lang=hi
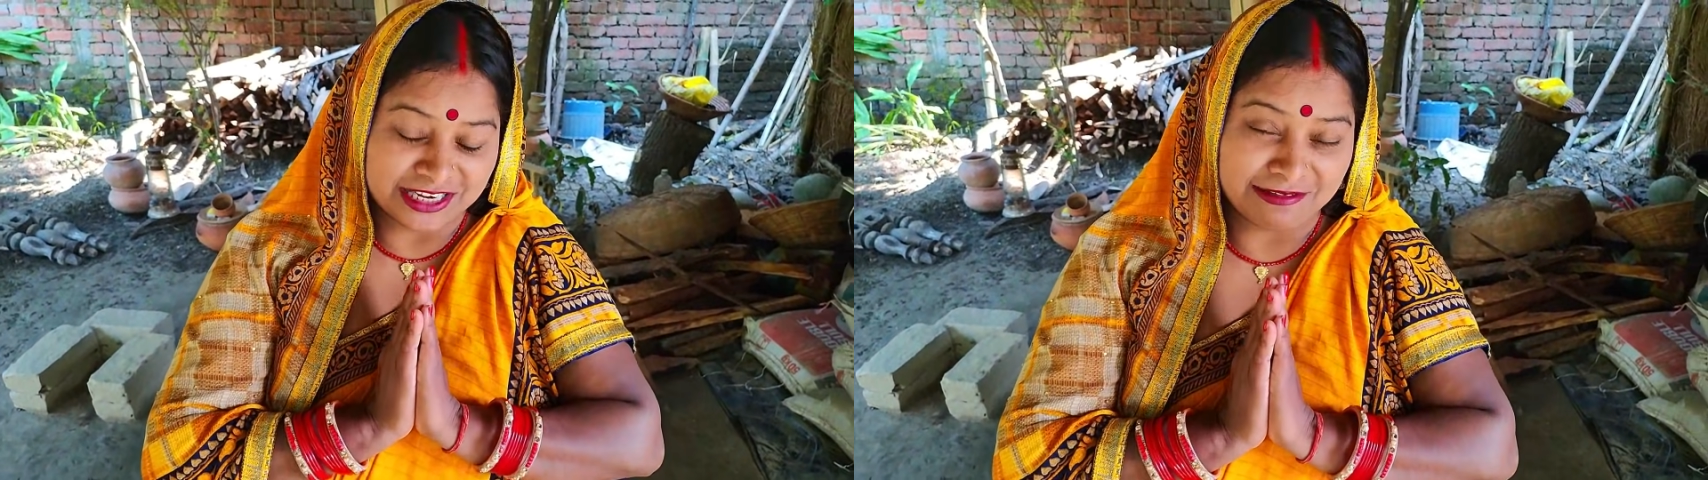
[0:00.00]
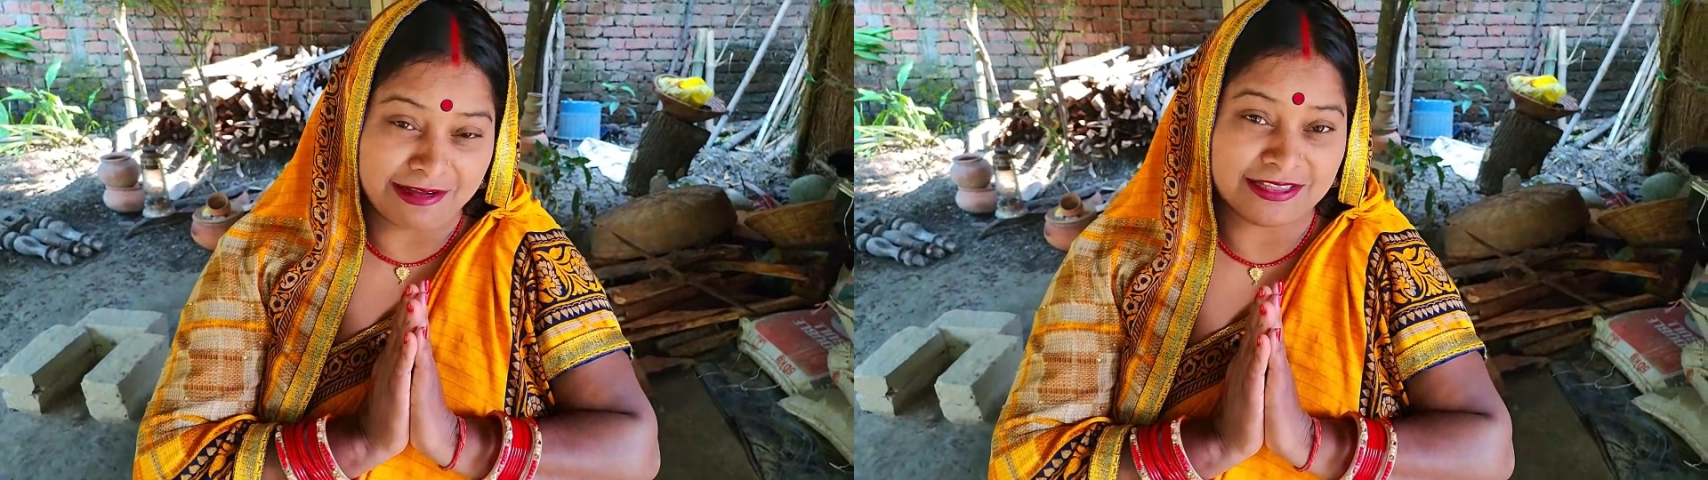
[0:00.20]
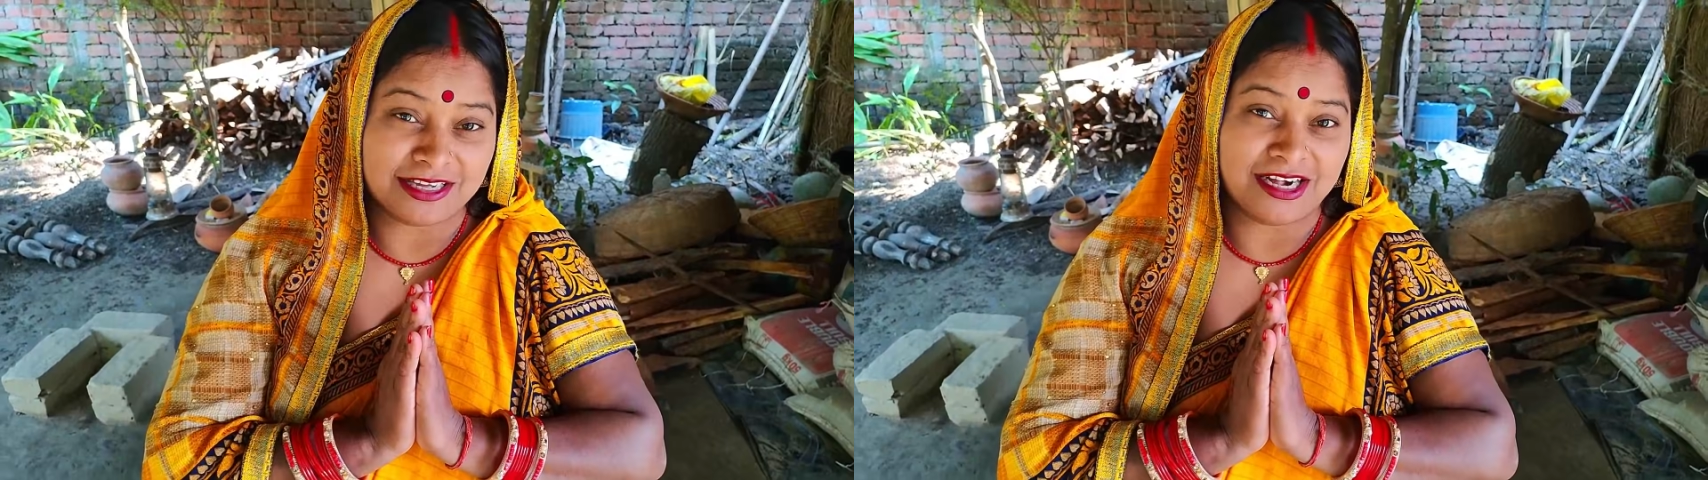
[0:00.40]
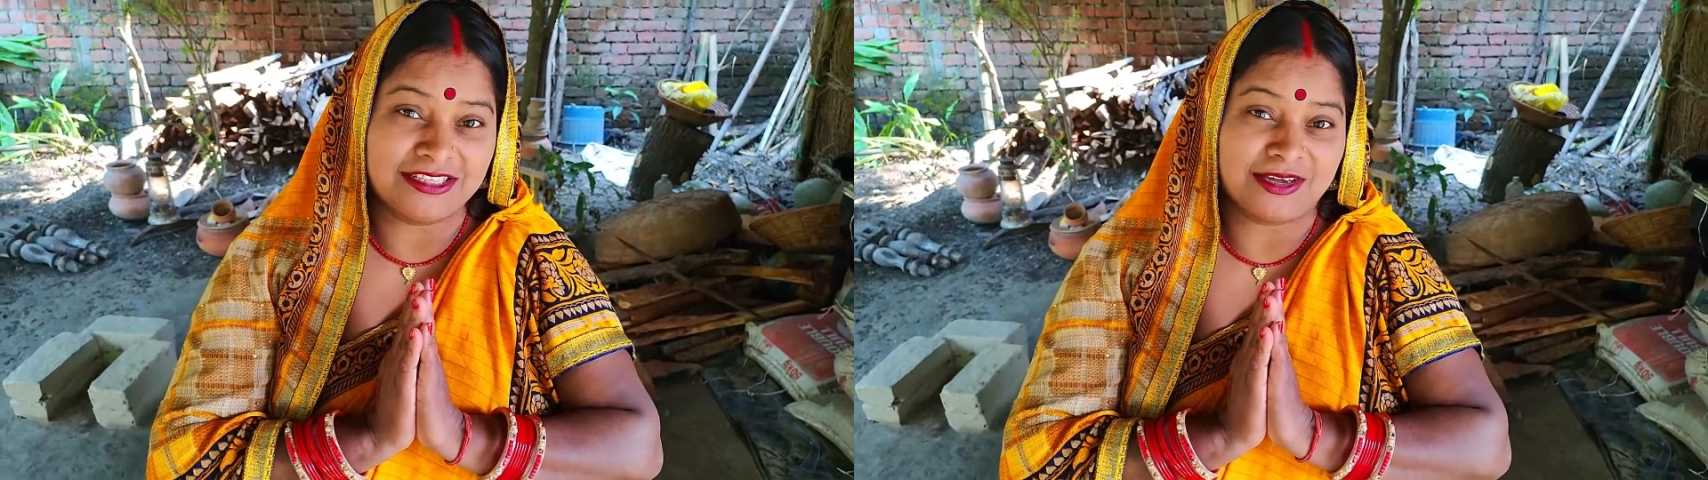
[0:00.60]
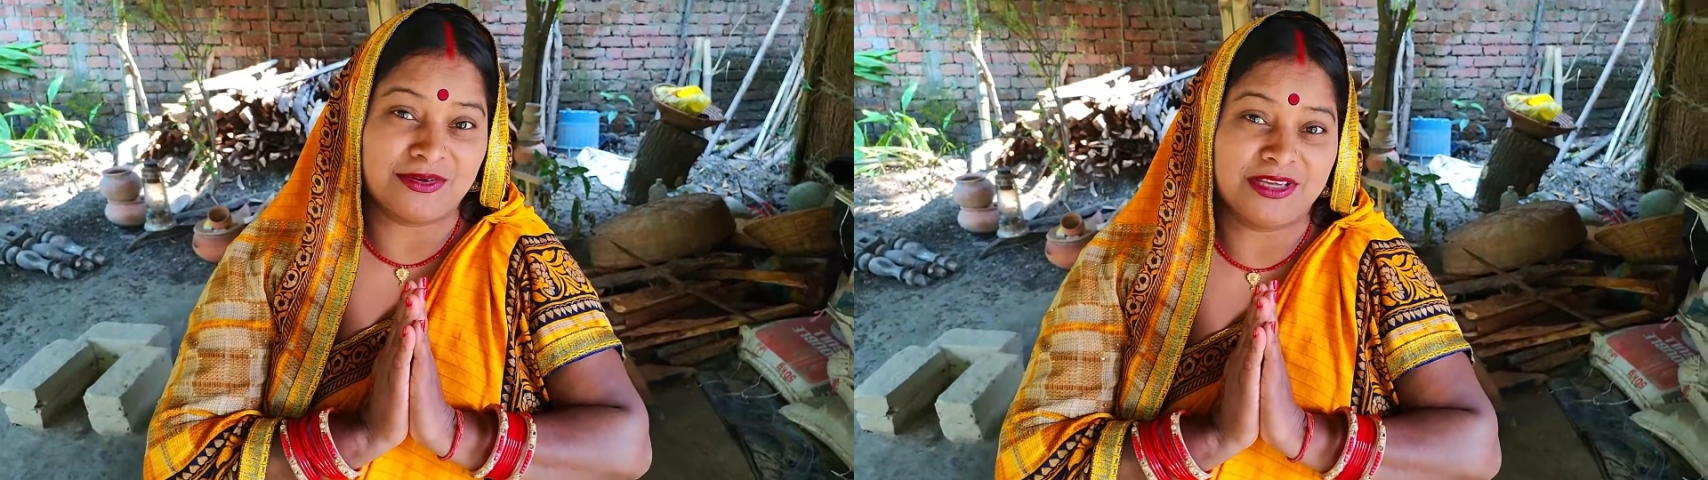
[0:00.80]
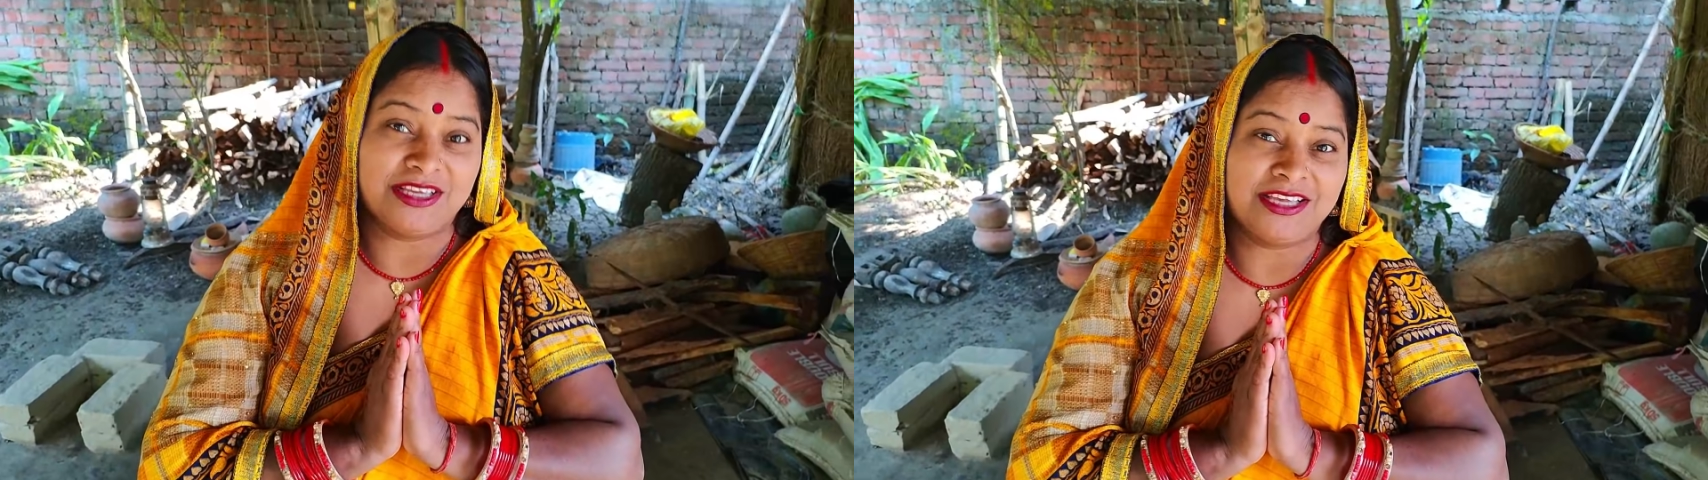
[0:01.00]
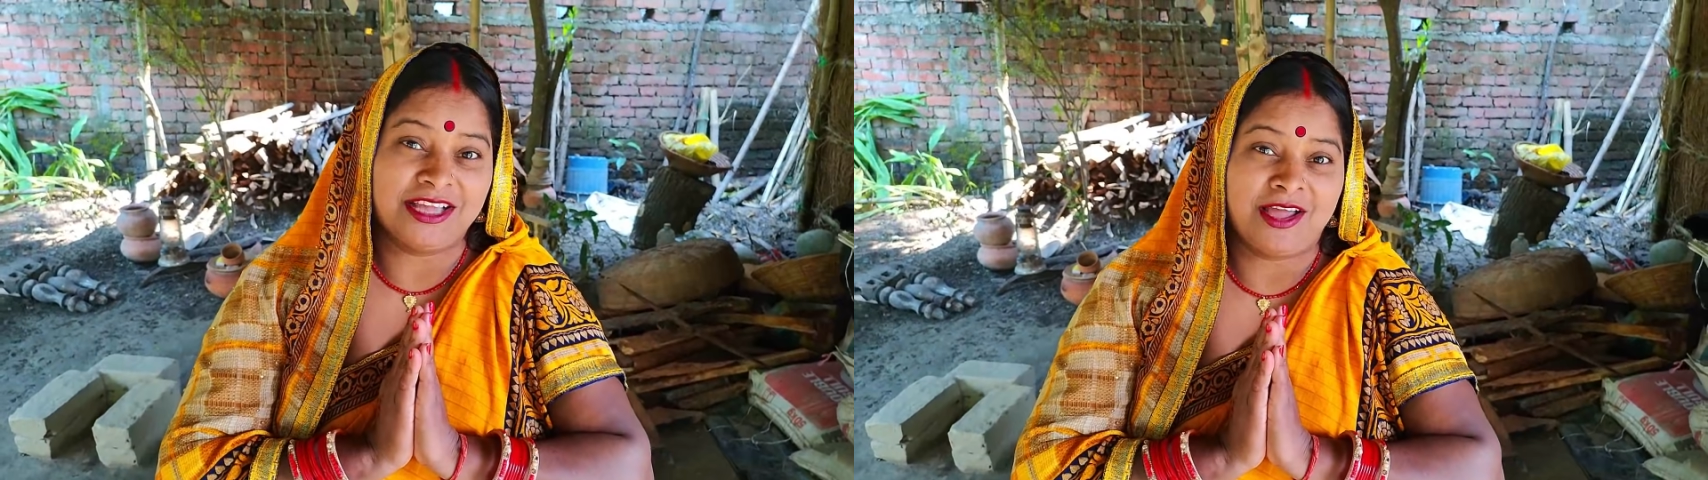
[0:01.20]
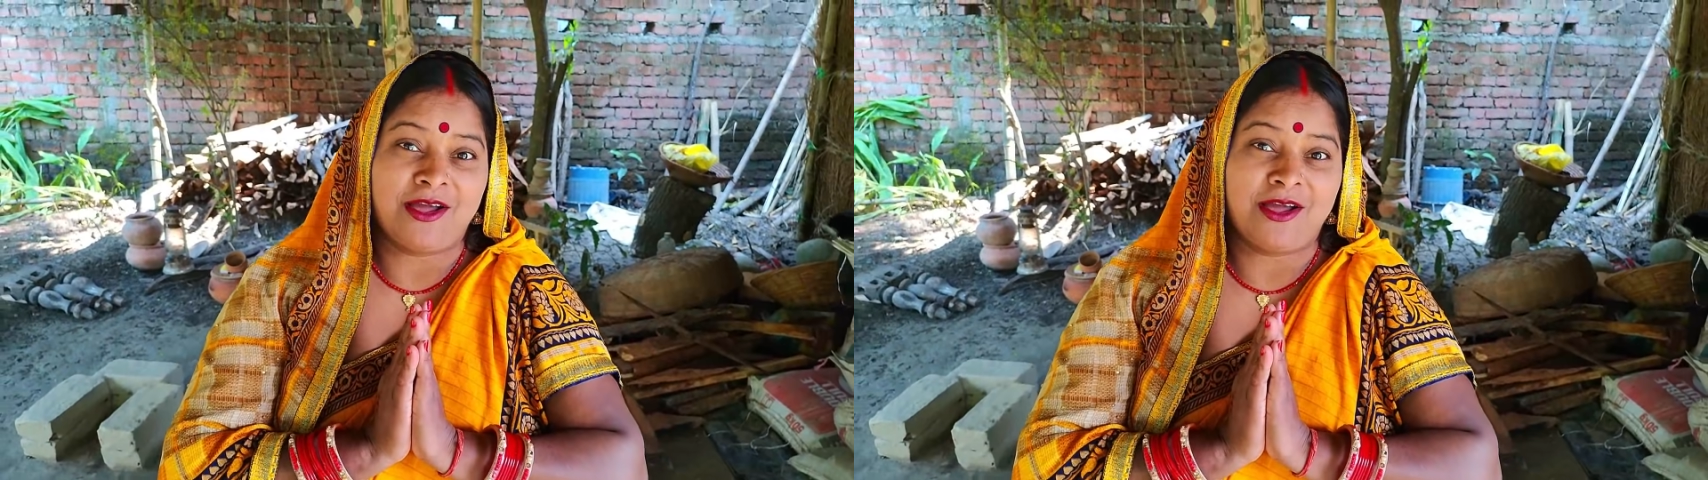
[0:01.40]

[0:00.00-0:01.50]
धन्यवाद करना चाहूंगी